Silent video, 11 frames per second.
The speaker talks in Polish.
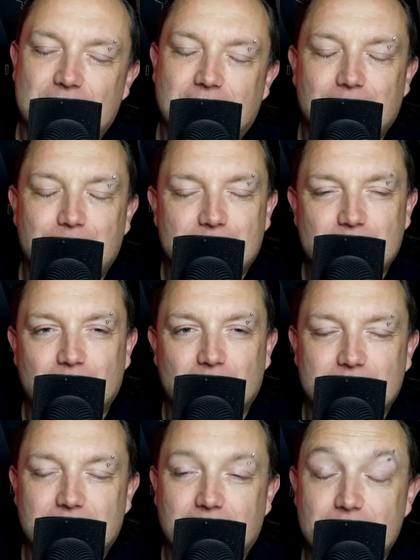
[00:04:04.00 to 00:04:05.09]
nagle będziemy
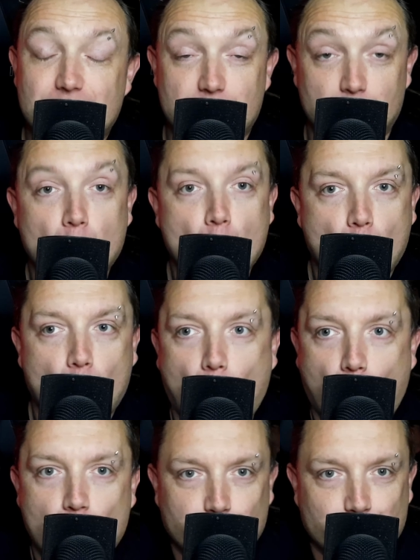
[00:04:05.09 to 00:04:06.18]
oglądali i stwierdzimy, o,
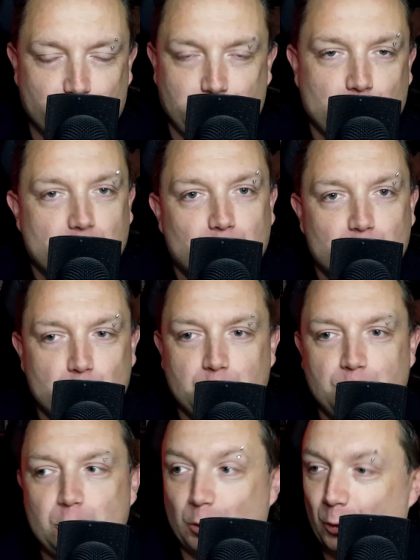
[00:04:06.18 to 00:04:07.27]
ale się przestraszyłem,
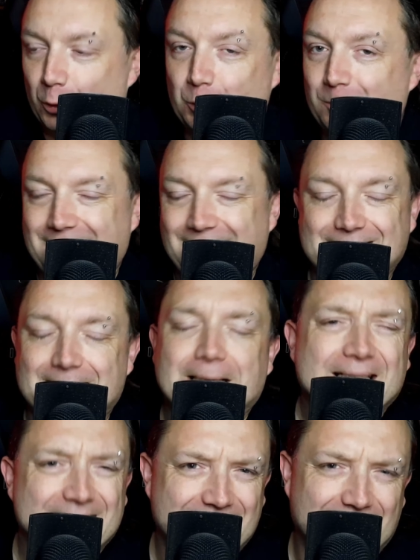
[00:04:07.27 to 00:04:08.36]
rzeczywiście, no super, ekstra.
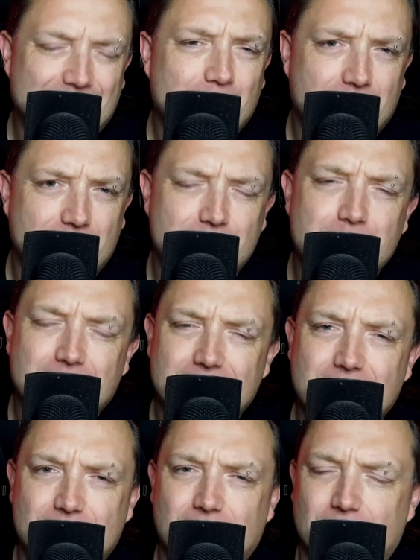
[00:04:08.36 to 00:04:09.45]
Nie, to akurat w nim nie o
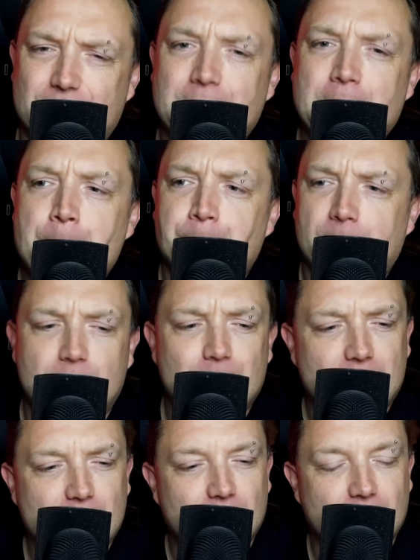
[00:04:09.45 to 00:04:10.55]
to chodzi. W nim
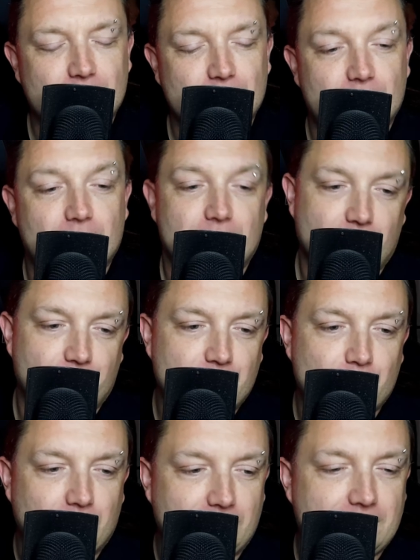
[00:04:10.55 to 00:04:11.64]
raczej chodzi o to, no, że widzisz,
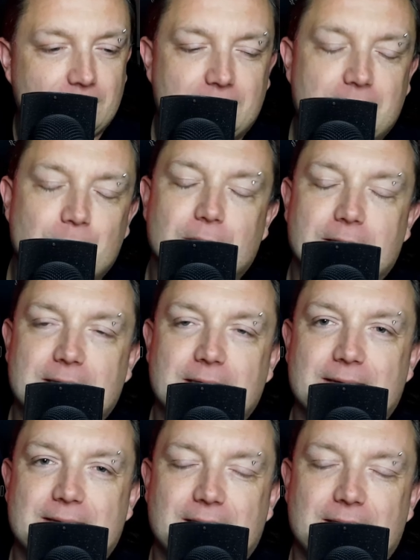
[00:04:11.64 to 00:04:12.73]
tutaj z tyłu jest,
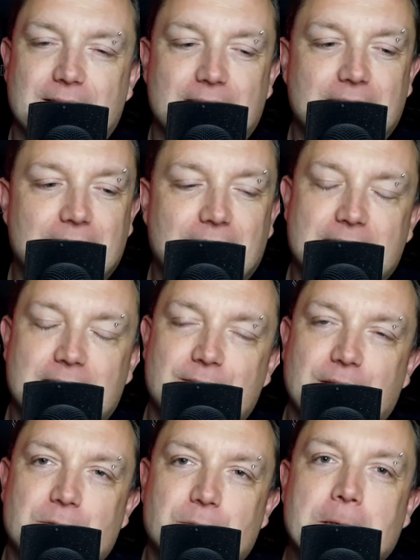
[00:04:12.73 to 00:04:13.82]
jest, jest
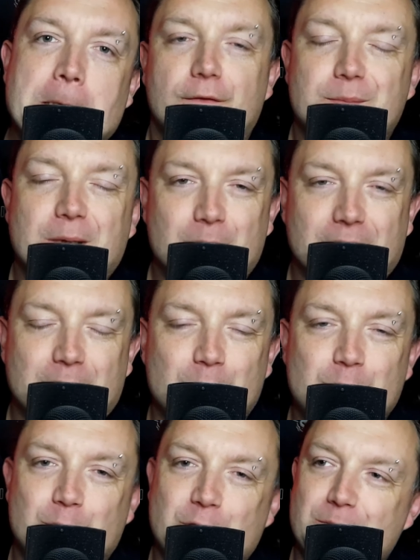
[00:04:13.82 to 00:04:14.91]
zwiastun. W nim akurat chodzi o
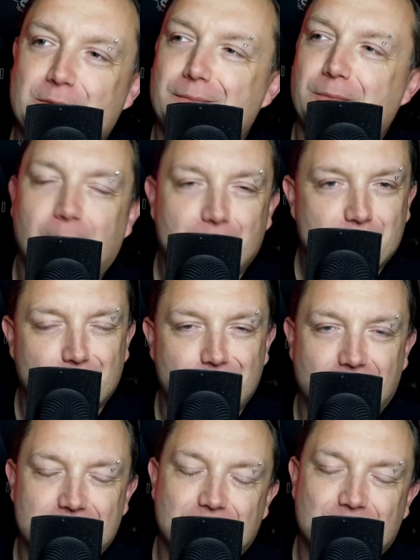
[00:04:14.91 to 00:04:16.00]
to, żeby pobawić się
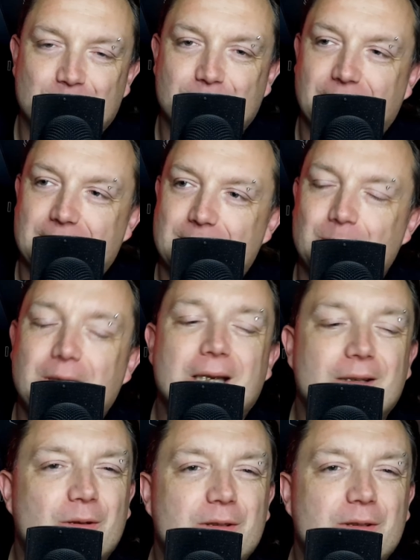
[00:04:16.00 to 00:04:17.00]
fajnie konwencją. No